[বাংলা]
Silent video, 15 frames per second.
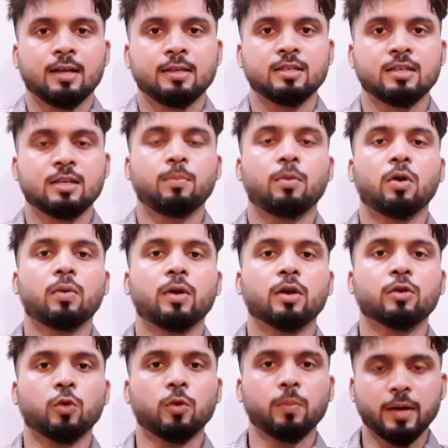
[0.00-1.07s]
যেসব বড় বড়
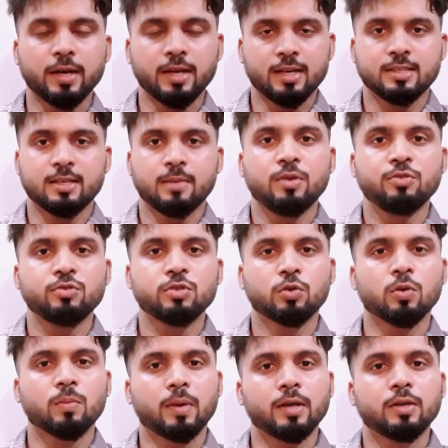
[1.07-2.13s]
কোম্পানি আছে মিউজিক
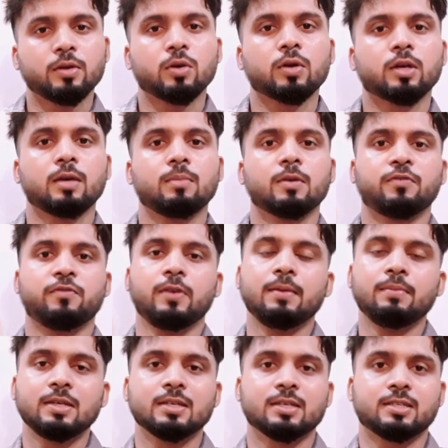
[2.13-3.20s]
কোম্পানি হোক কিংবা
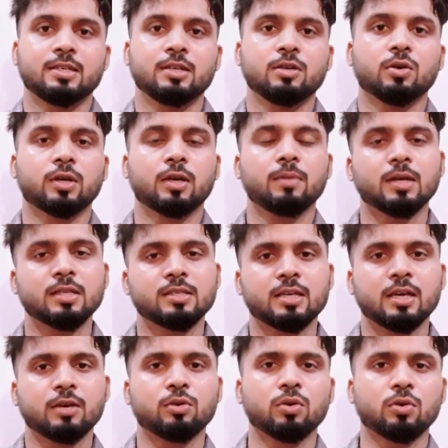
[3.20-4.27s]
ফিল্ম ইন্ডাস্ট্রি হোক কিংবা
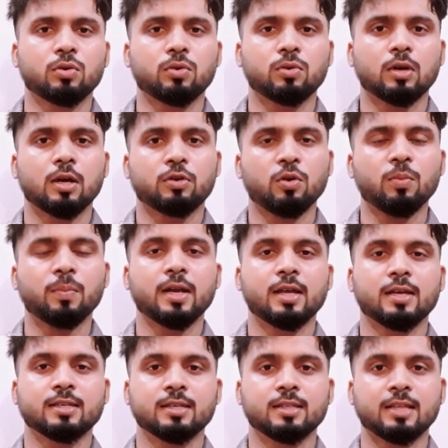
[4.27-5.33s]
যে কোনো কোম্পানি
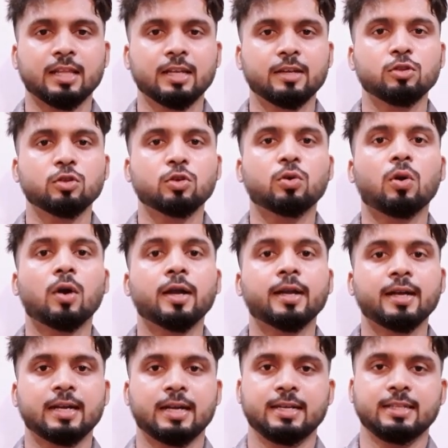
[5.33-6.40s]
আছে তাদের কিন্তু
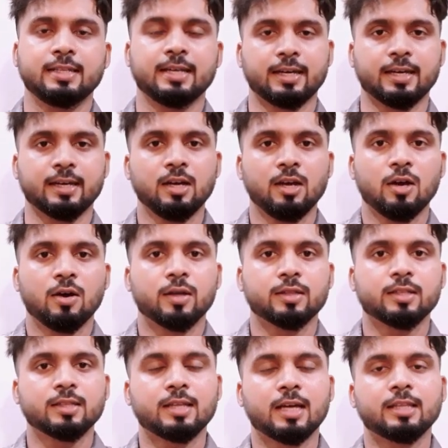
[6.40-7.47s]
কন্টেন্ট আইডি থাকে
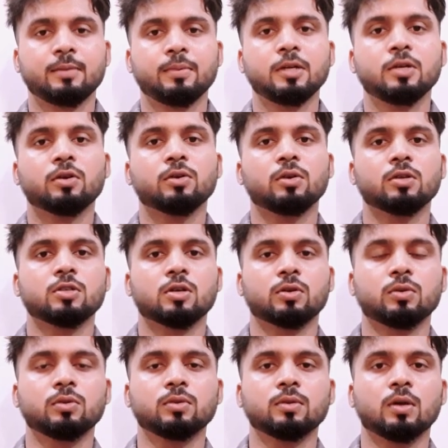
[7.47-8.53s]
অর্থাৎ তাদের ভিডিওগুলো
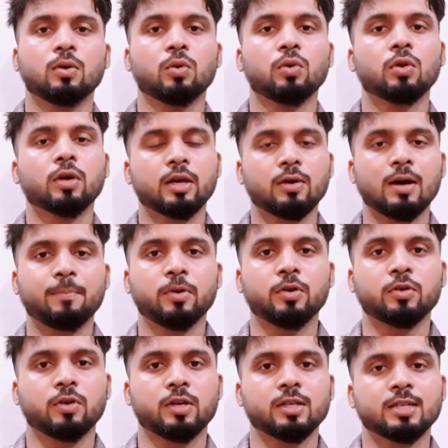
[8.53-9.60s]
যখন অন্য কেউ
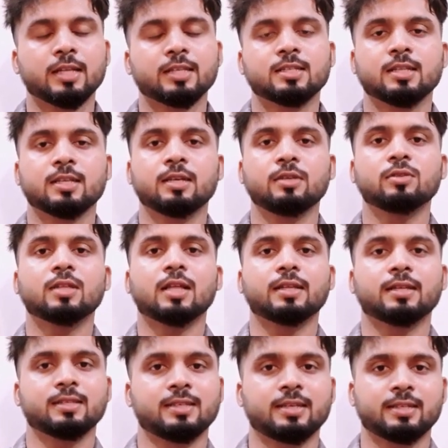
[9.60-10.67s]
আপলোড করে সাথে সাথে কিন্তু
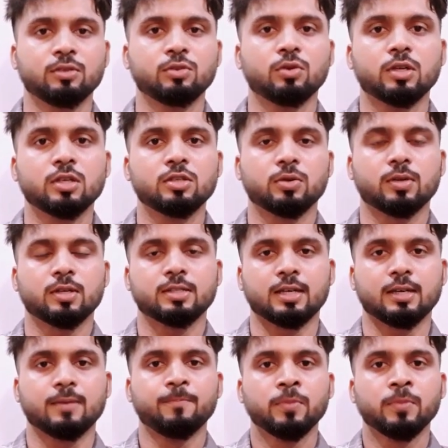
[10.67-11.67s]
তাদের কাছে একটা নোটিশ চলে যায়